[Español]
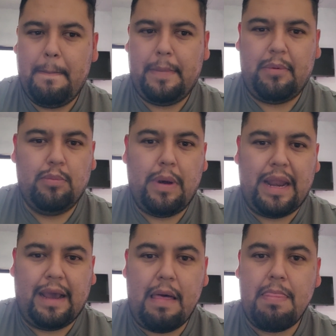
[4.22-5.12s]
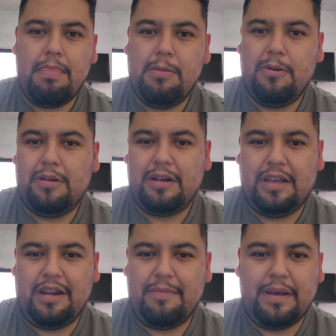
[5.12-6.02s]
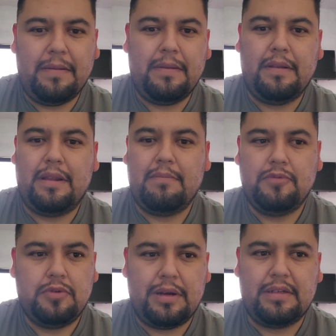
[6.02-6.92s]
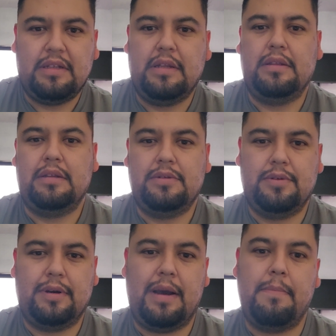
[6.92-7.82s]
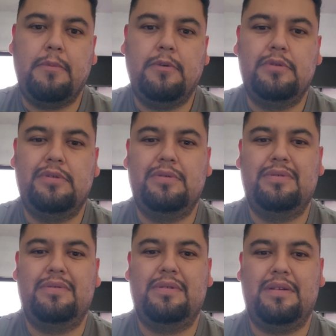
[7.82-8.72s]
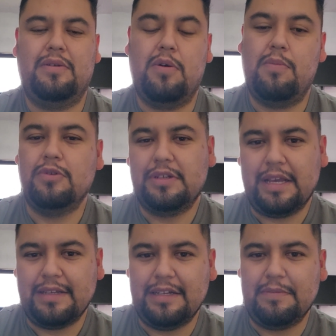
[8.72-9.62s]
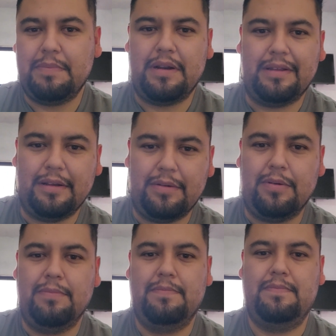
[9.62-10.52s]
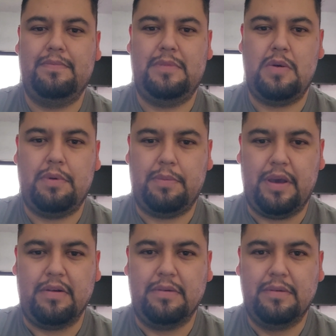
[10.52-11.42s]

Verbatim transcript: vamos manejando tranquilamente, tenemos un accidente, chocamos. ¿Cómo sé si es pérdida o no? Lo primero.